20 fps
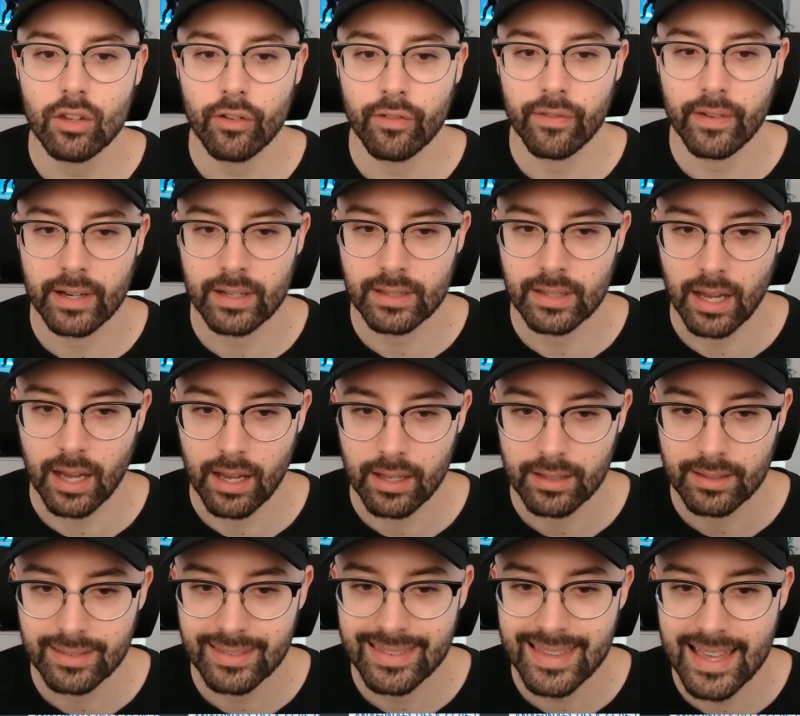oferta,
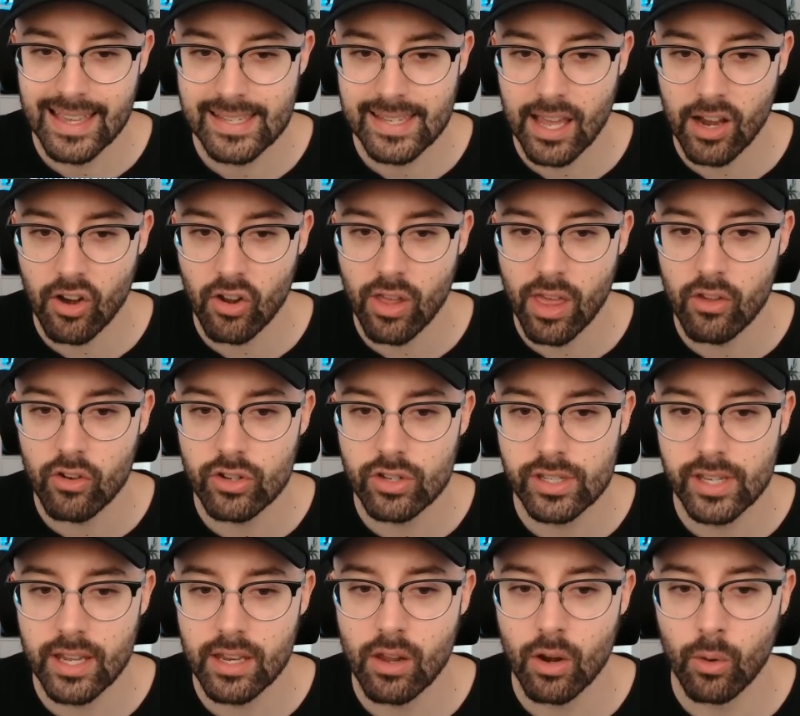desarrollador
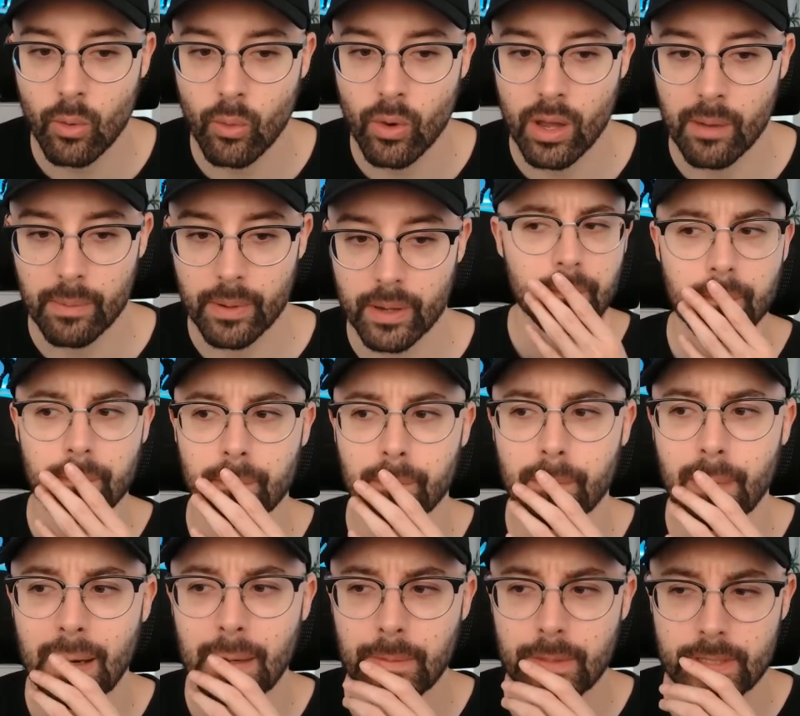senior web.
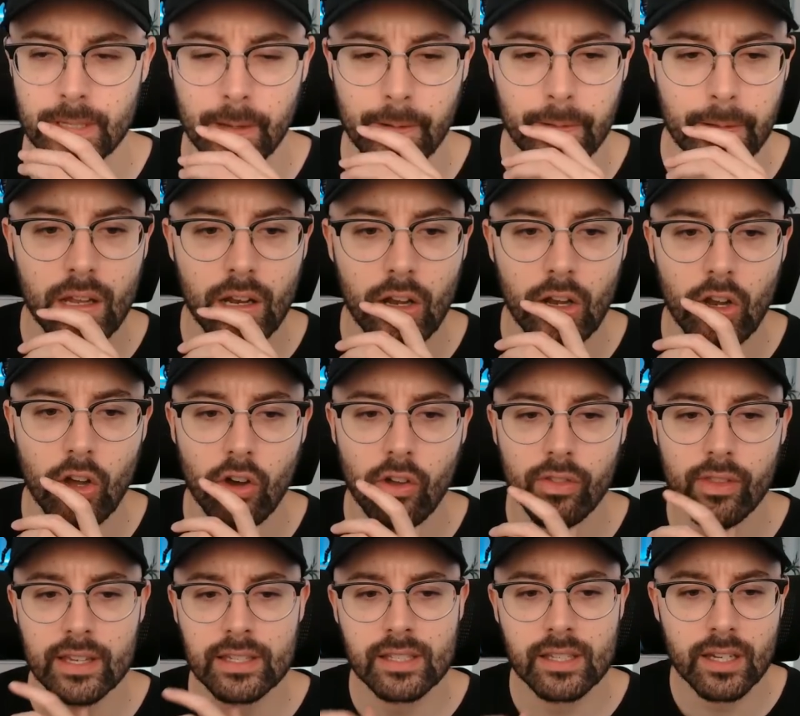Vamos a ver. Long
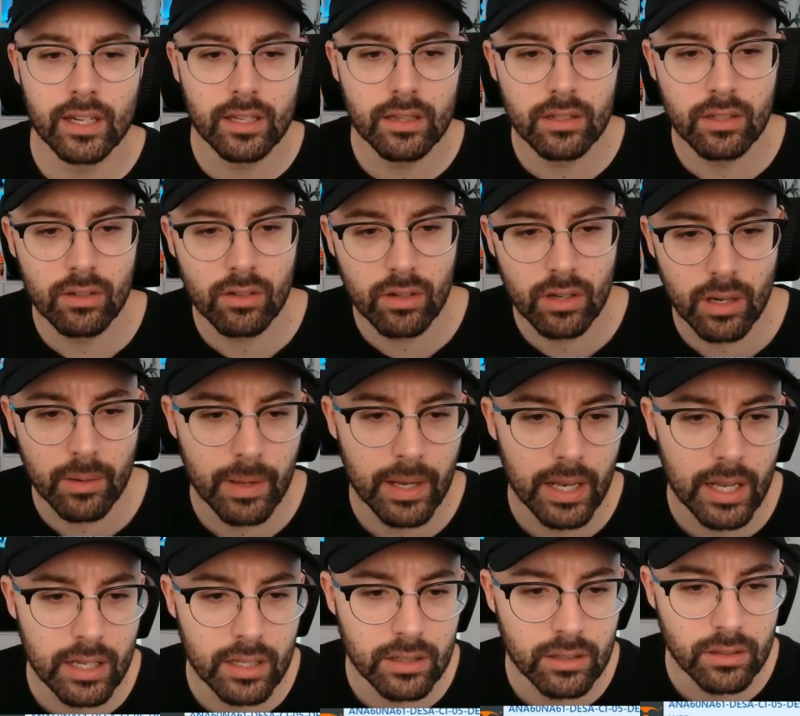description
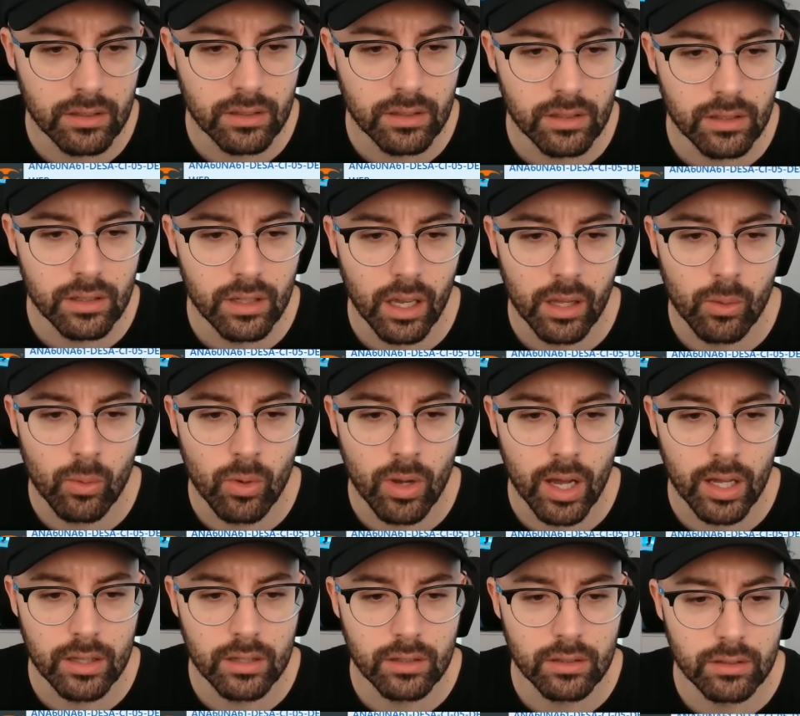revelan
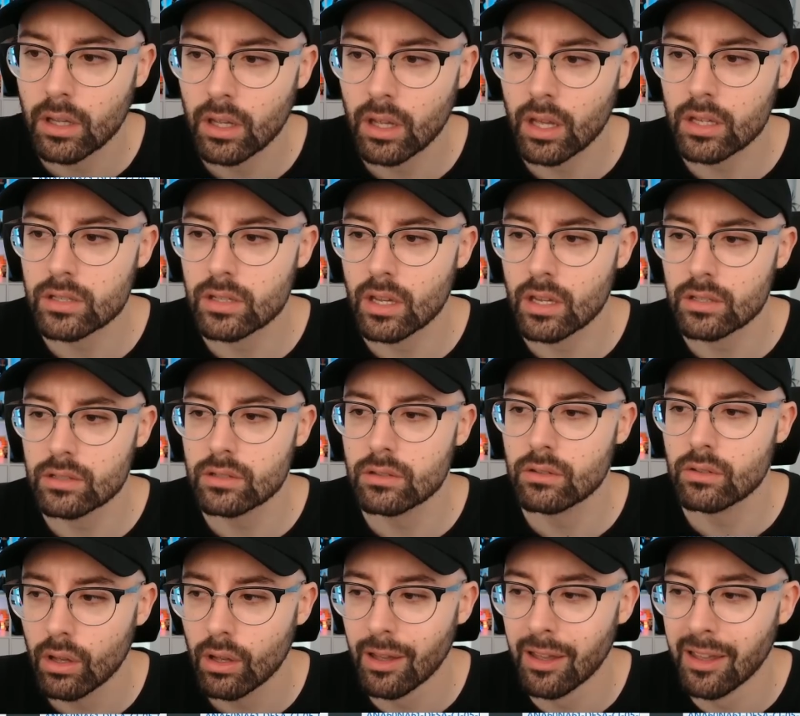en ¿Qué es esto?